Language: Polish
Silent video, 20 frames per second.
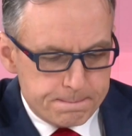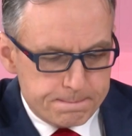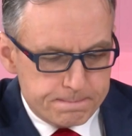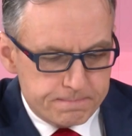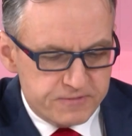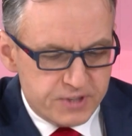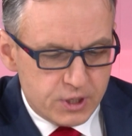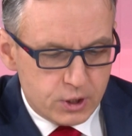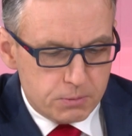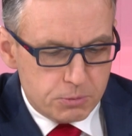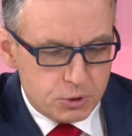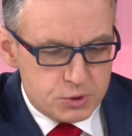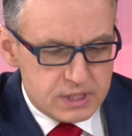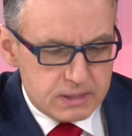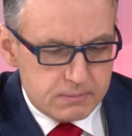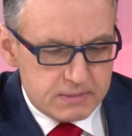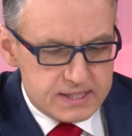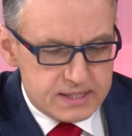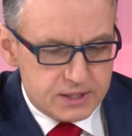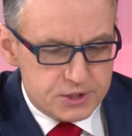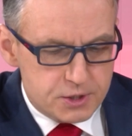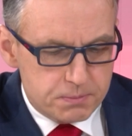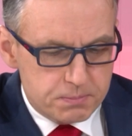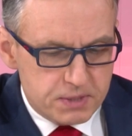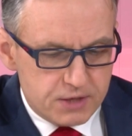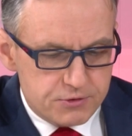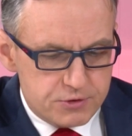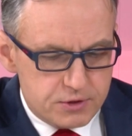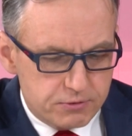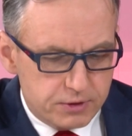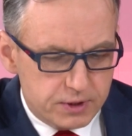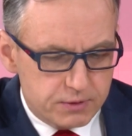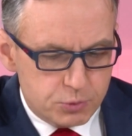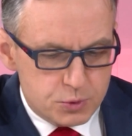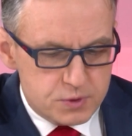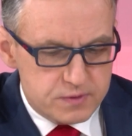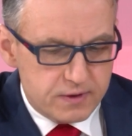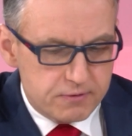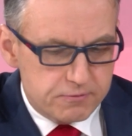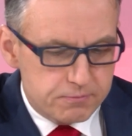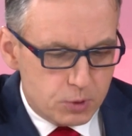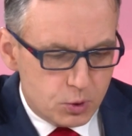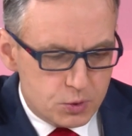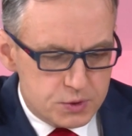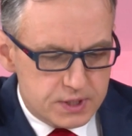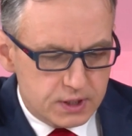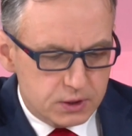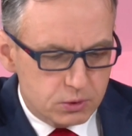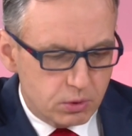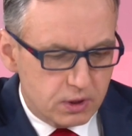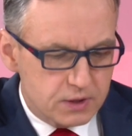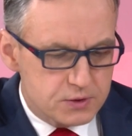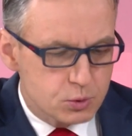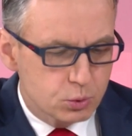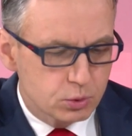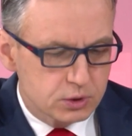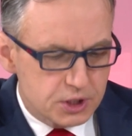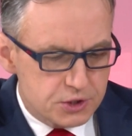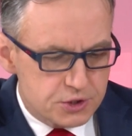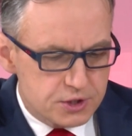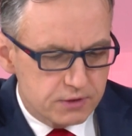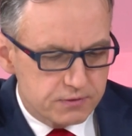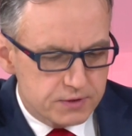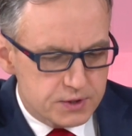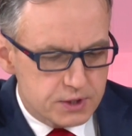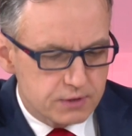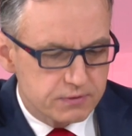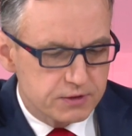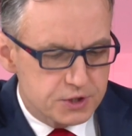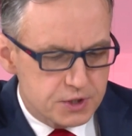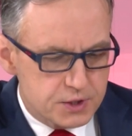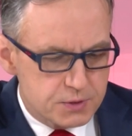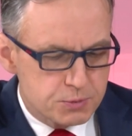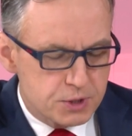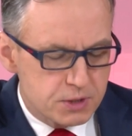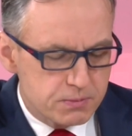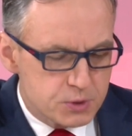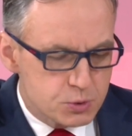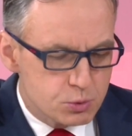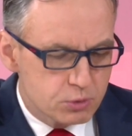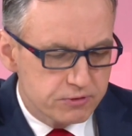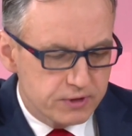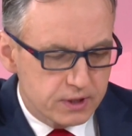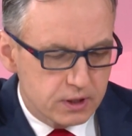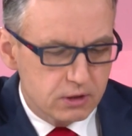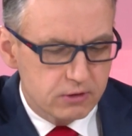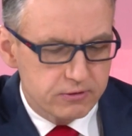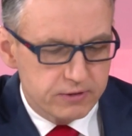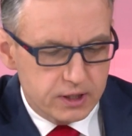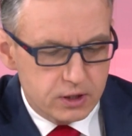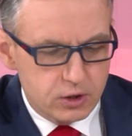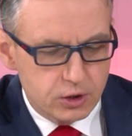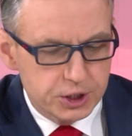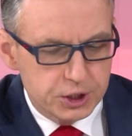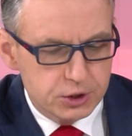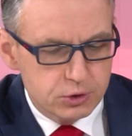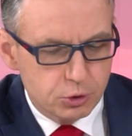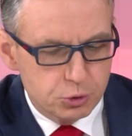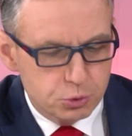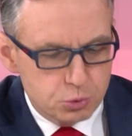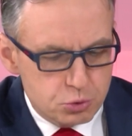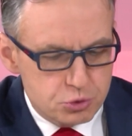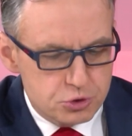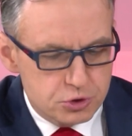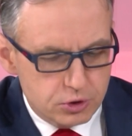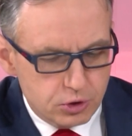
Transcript: Mm, Wielkopolska ma stać się pierwszym województwem w Polsce, które skutecznie wycofa się z przemysłu węglowego i to już